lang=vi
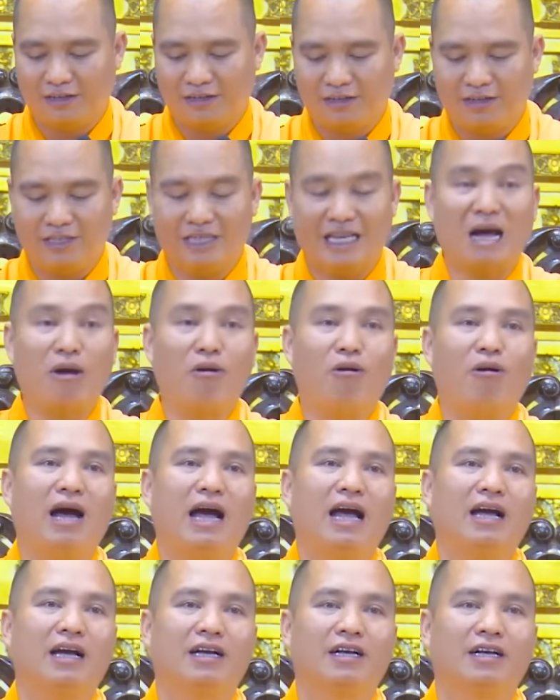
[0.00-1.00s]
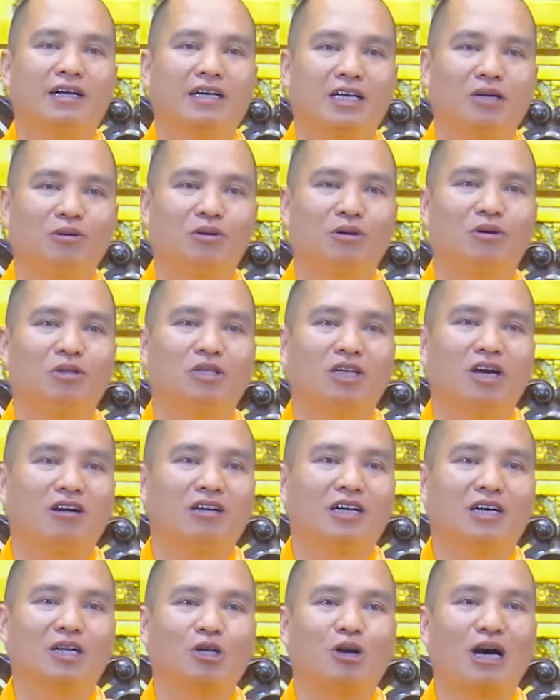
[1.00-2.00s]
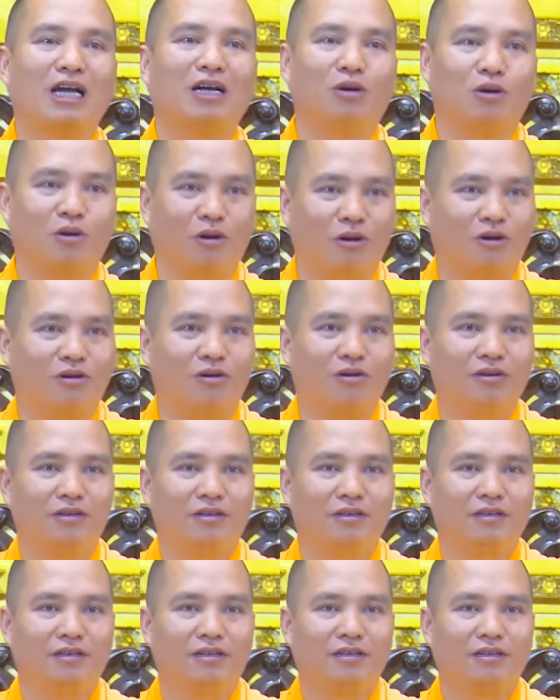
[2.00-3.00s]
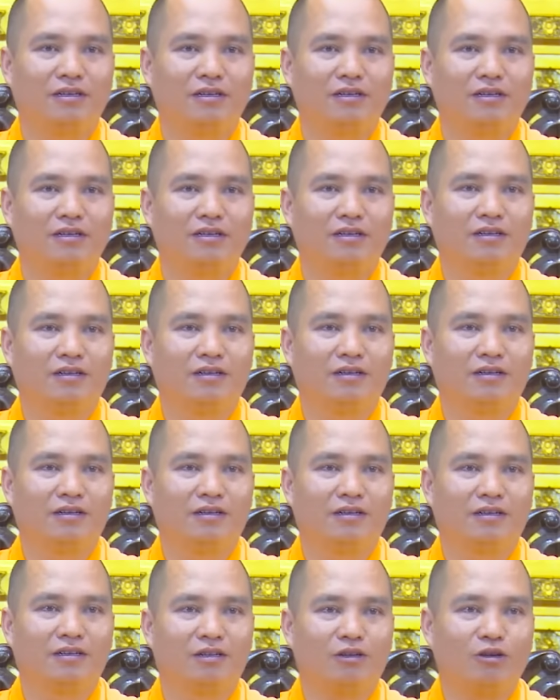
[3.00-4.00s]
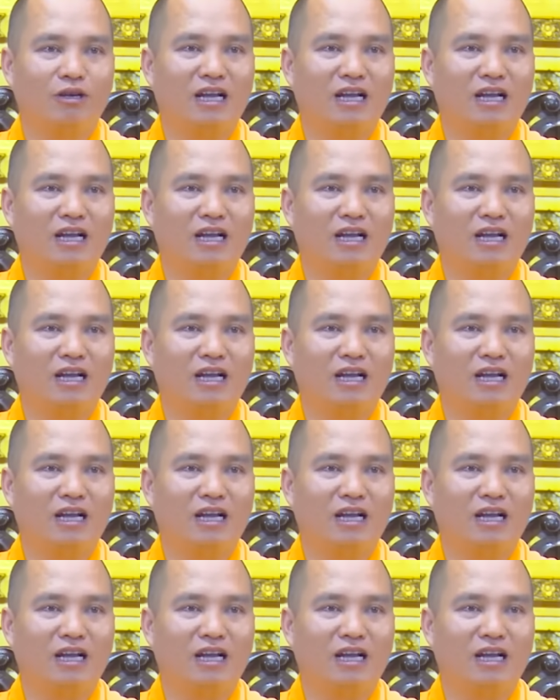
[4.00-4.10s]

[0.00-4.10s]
gia hóa, cứu độ cho họ được thoát khổ. Tôi